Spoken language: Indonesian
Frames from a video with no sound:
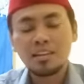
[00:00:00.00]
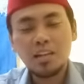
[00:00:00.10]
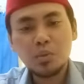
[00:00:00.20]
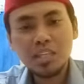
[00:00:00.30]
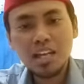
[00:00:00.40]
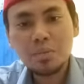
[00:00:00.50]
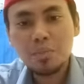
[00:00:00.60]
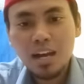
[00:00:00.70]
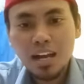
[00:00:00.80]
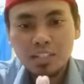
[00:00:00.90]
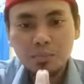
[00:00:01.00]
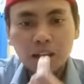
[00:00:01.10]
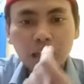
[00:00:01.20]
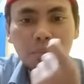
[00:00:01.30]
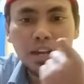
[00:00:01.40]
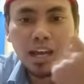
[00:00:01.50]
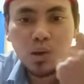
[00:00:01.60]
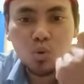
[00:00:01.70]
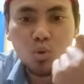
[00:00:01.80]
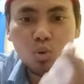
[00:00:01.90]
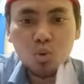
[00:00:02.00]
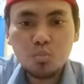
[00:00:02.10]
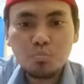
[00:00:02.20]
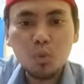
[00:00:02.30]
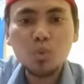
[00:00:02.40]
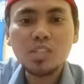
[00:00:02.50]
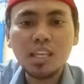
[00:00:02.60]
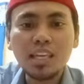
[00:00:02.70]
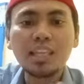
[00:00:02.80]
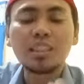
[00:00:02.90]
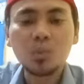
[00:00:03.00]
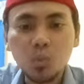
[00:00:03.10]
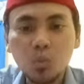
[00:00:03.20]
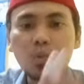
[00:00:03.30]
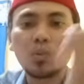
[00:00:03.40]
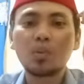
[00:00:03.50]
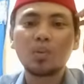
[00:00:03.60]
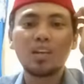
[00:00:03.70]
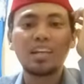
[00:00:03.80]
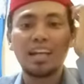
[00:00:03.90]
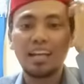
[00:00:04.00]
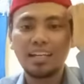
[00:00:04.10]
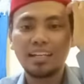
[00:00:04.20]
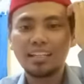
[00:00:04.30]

Lalu kita akan bahas bagaimana hukum musik itu, ya kan?